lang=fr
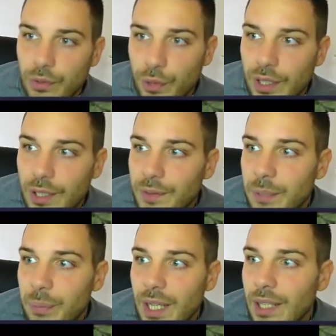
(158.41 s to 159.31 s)
World of
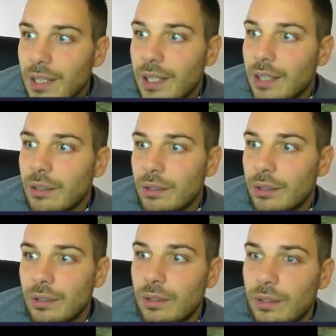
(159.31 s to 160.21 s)
Warcraft n'est pas
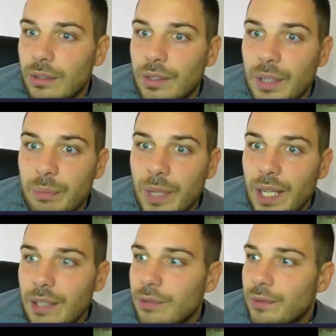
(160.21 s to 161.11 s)
euh,
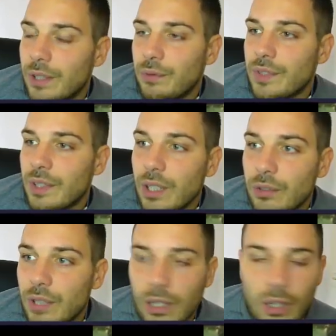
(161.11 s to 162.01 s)
n'est pas. Enfin, il
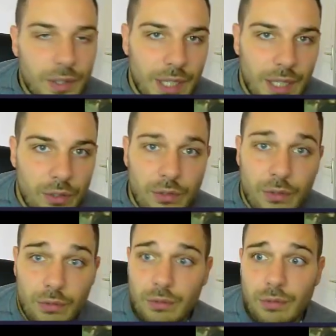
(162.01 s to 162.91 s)
faut savoir que la Horde et
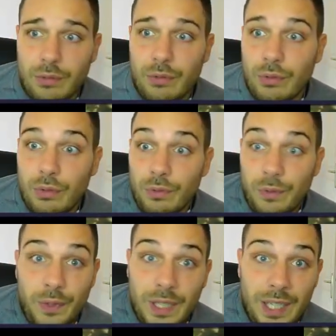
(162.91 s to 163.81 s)
l'Alliance
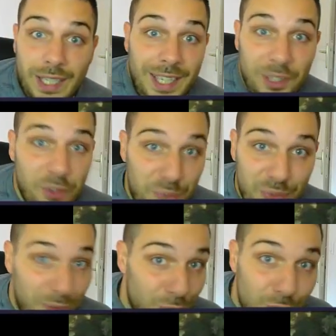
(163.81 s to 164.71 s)
se sont fait la
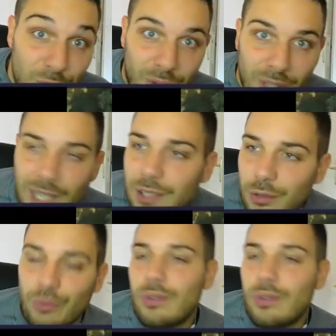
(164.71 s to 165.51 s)
guerre depuis toujours.